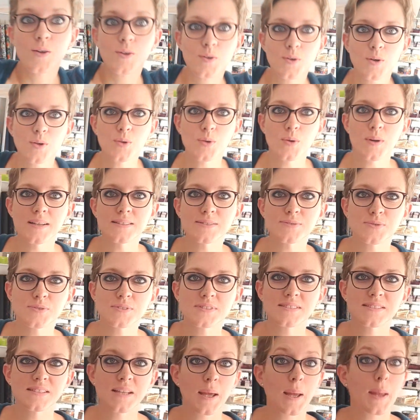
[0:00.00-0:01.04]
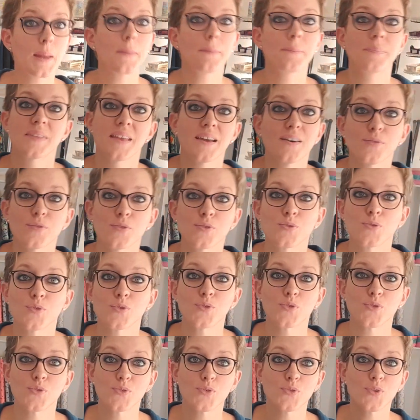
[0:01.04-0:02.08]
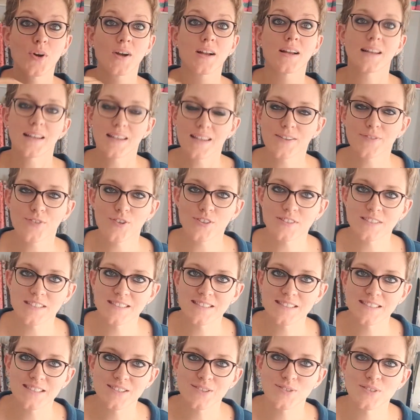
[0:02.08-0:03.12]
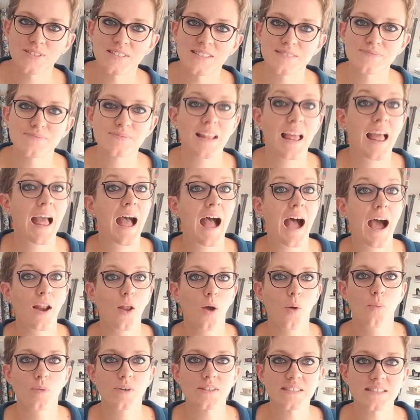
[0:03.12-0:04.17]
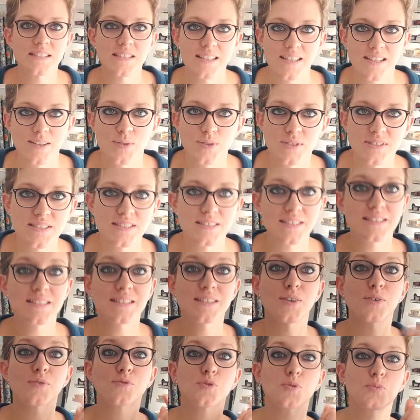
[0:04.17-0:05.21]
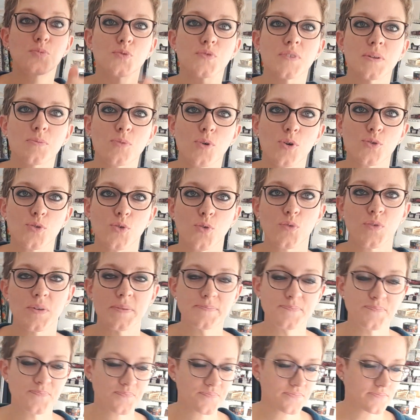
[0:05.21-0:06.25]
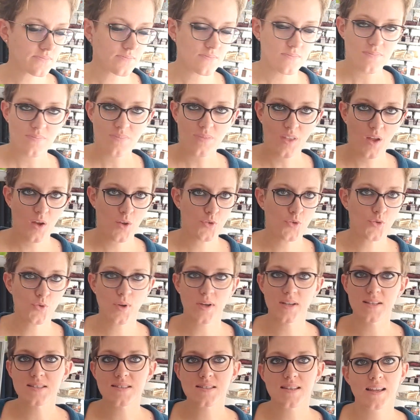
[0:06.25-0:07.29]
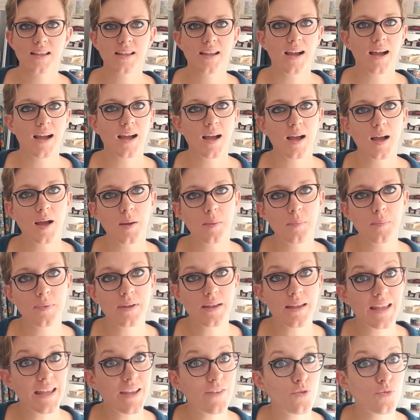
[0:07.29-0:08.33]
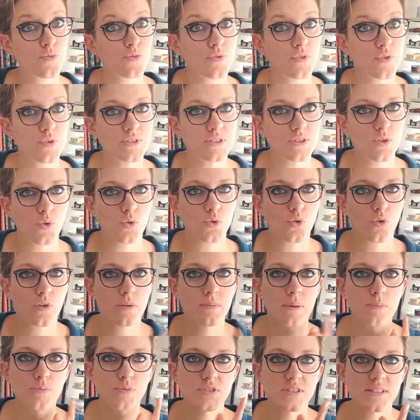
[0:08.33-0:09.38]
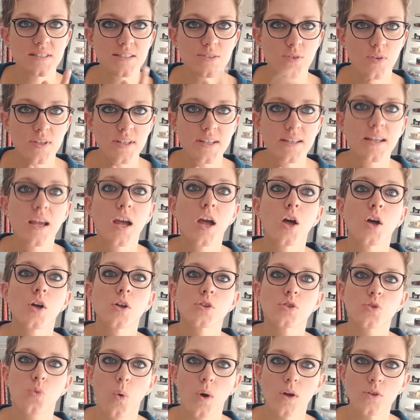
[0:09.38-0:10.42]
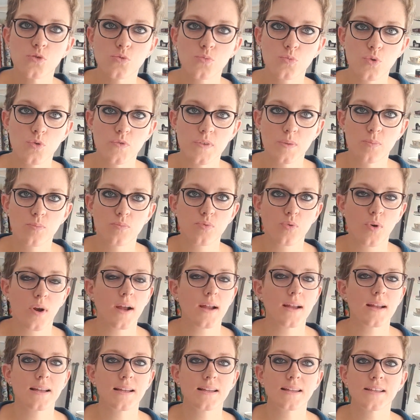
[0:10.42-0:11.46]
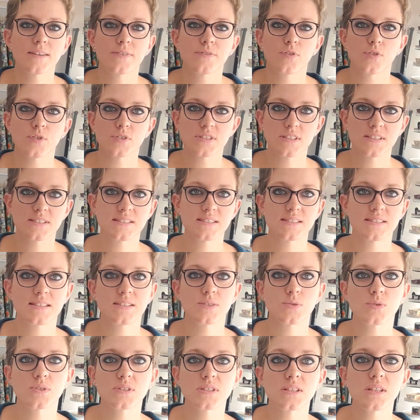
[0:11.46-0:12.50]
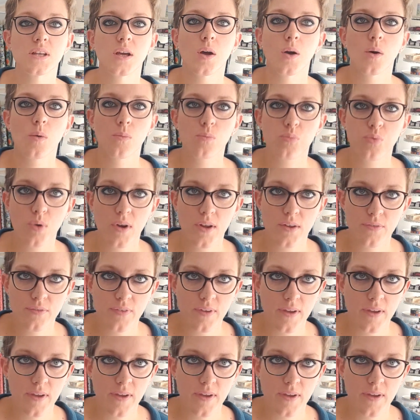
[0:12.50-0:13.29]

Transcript: Coucou à tous et bienvenue sur les fantaisies d'Elodie. Alors moi c'est Elodie, vous pouvez me retrouver sur Instagram et vous pouvez aussi retrouver ma boutique en ligne www.lesfantaisiesdelodie.fr